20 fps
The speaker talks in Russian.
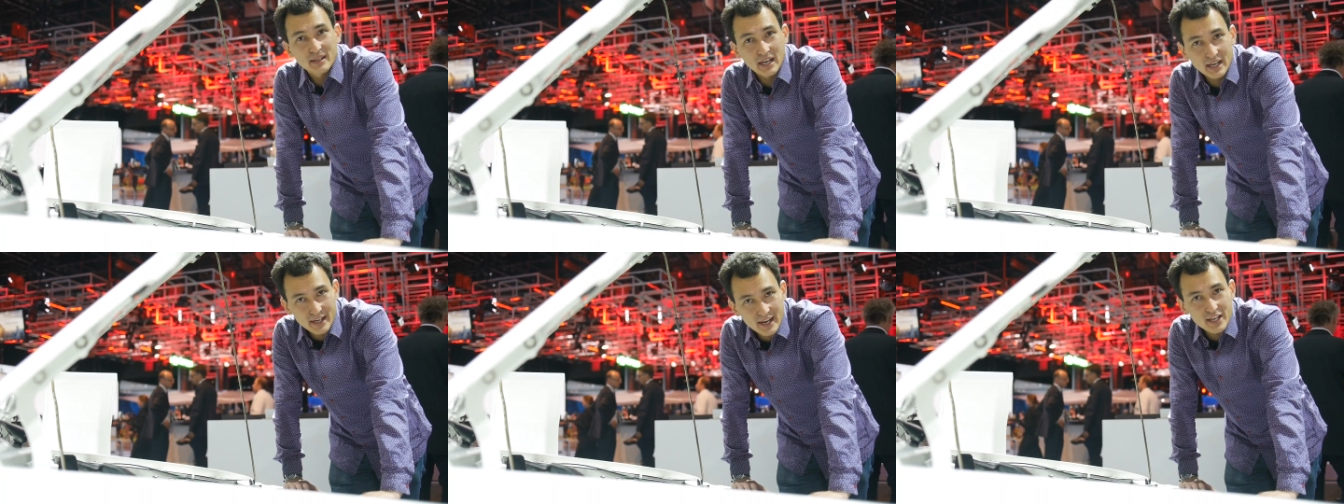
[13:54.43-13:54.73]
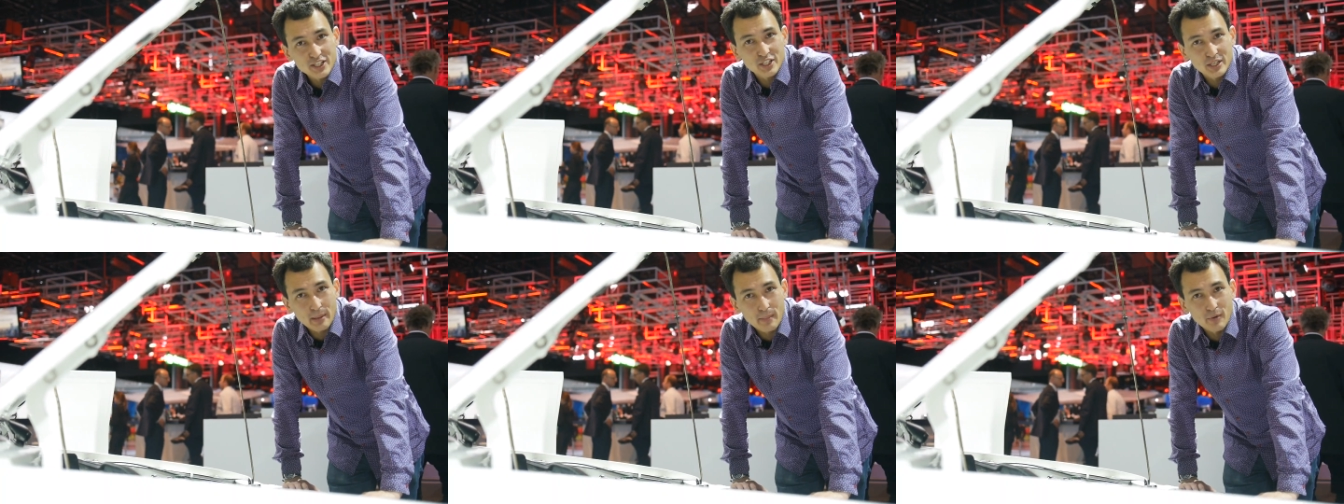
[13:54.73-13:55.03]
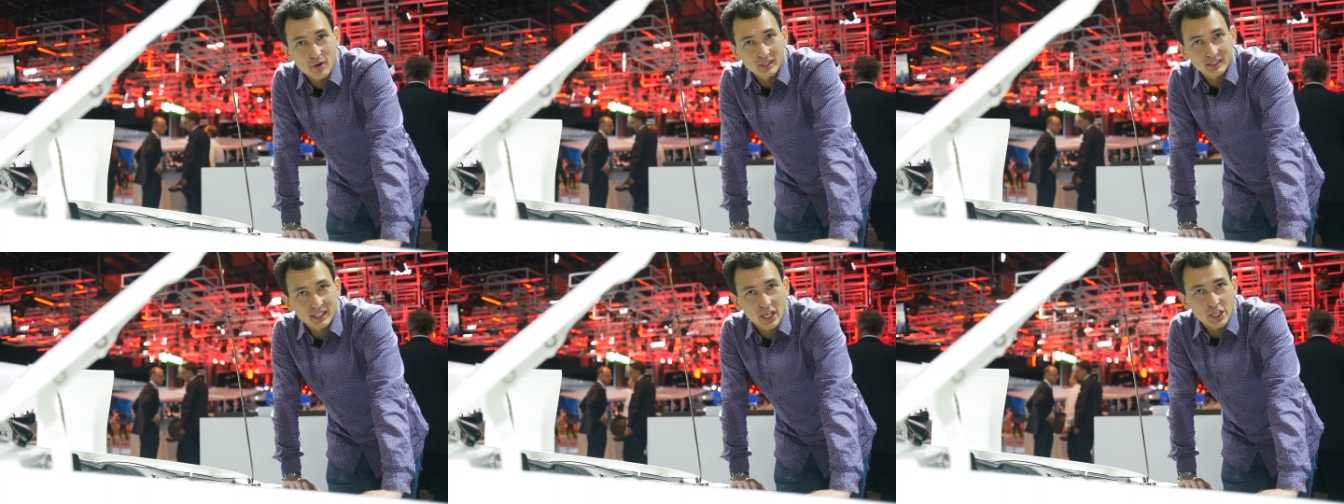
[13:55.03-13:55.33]
горячая
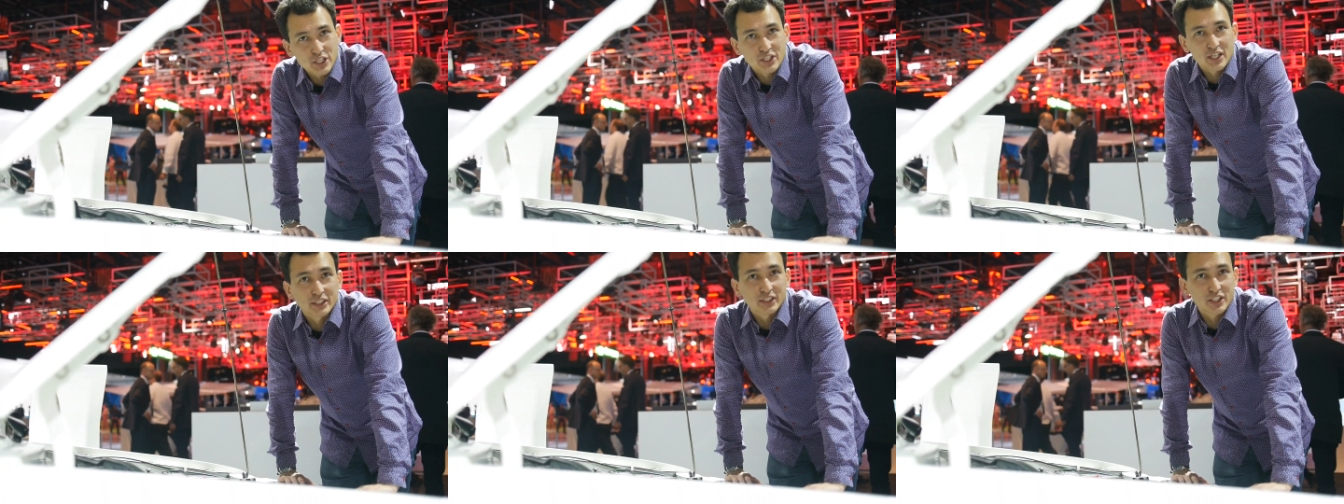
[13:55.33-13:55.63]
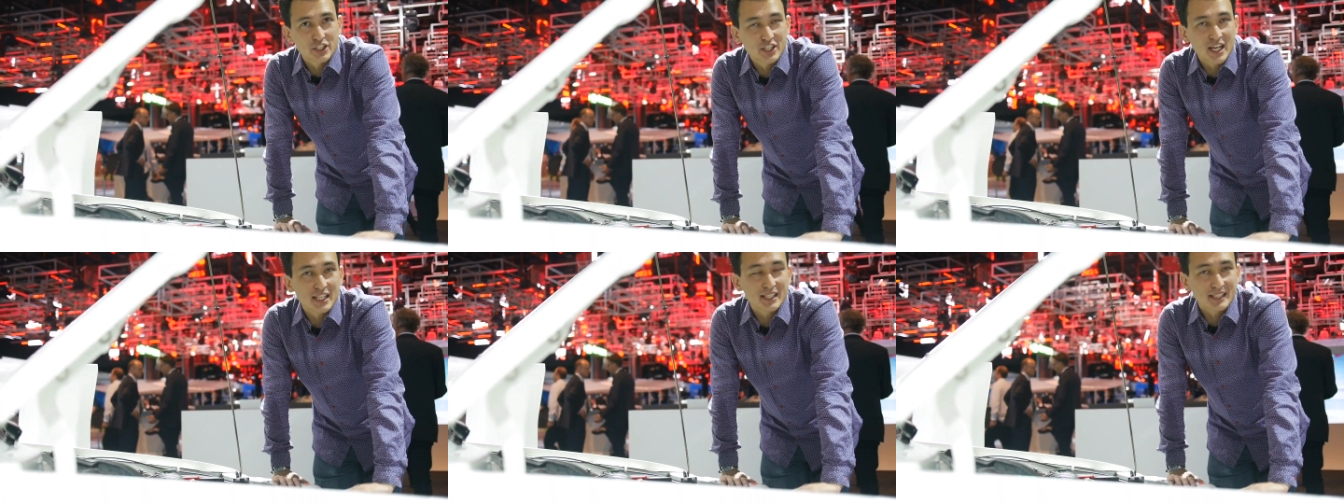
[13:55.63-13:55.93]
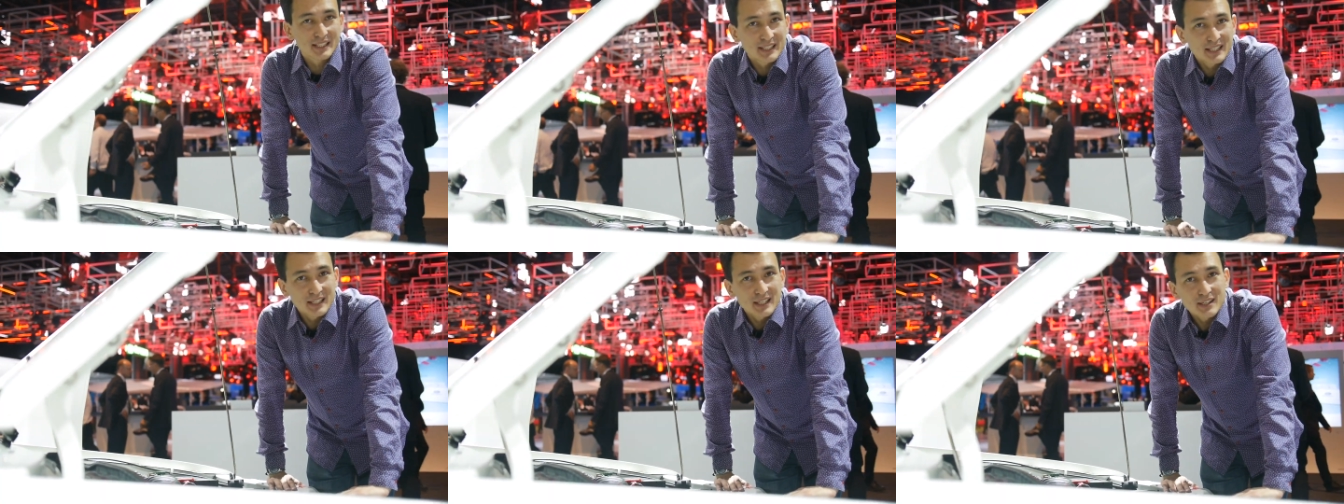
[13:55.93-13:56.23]
была тачка. Это сейчас
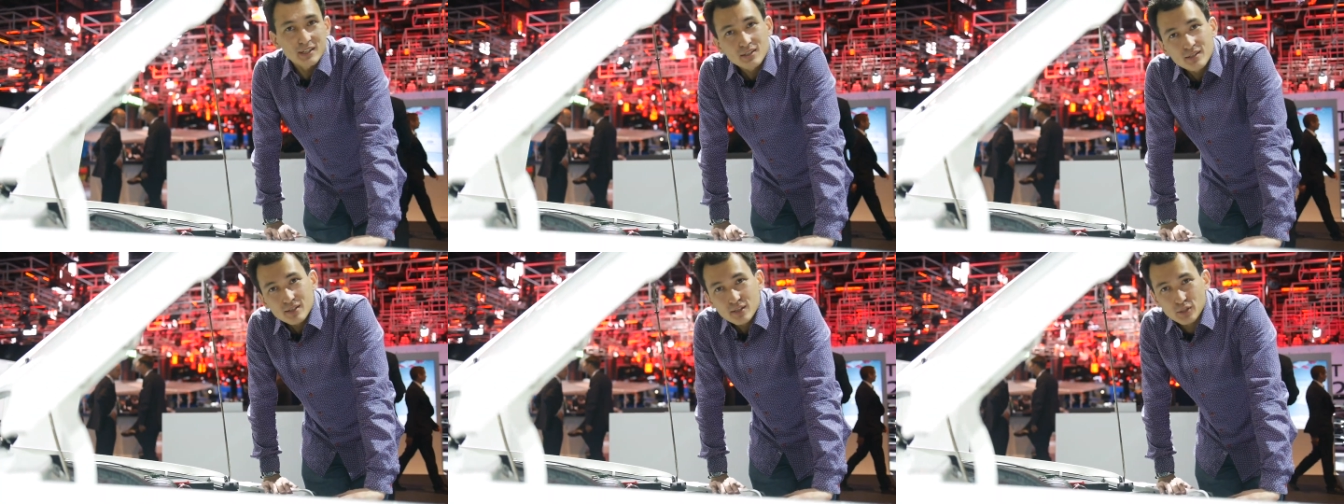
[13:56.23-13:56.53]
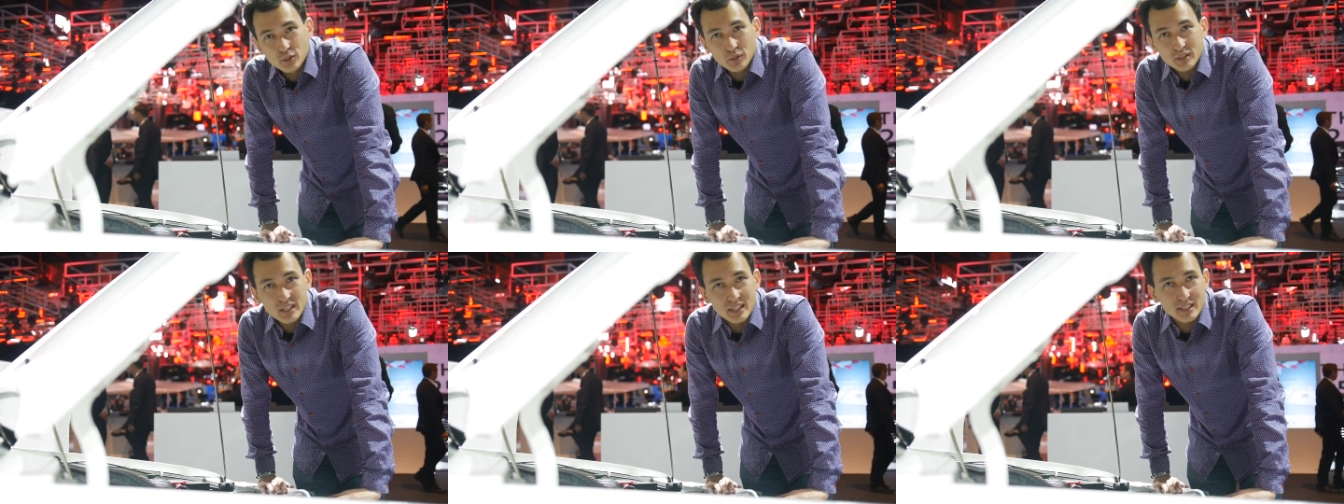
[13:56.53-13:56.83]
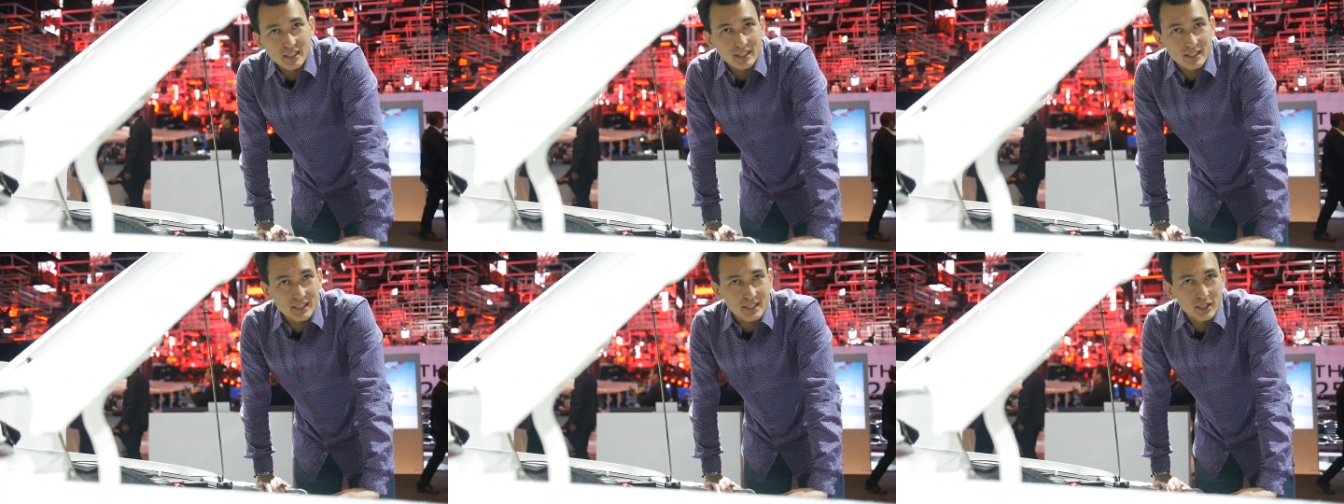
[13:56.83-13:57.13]

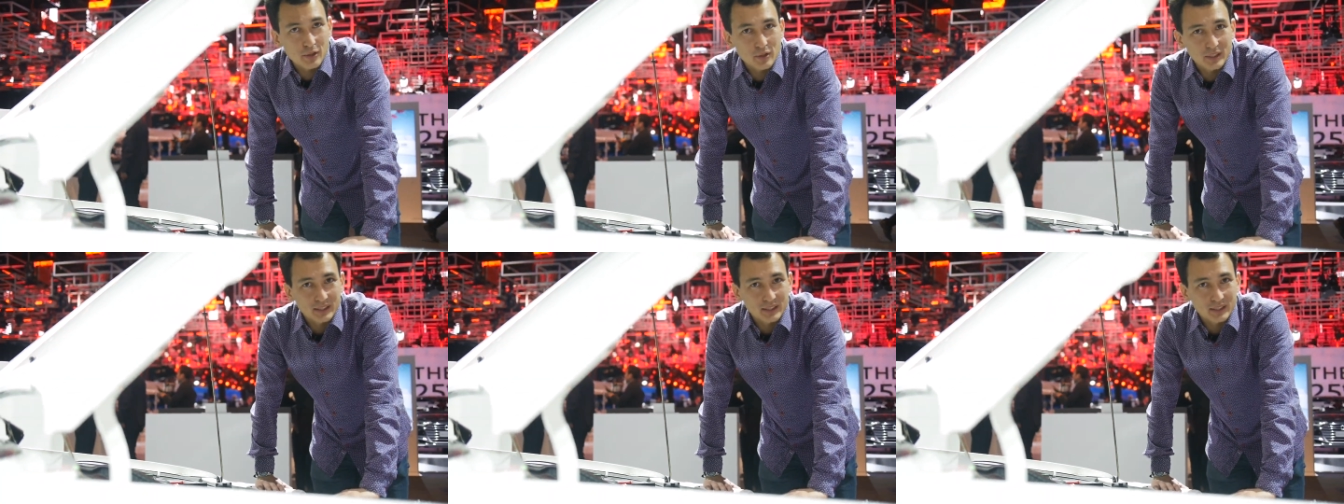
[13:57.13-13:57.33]
110 сил,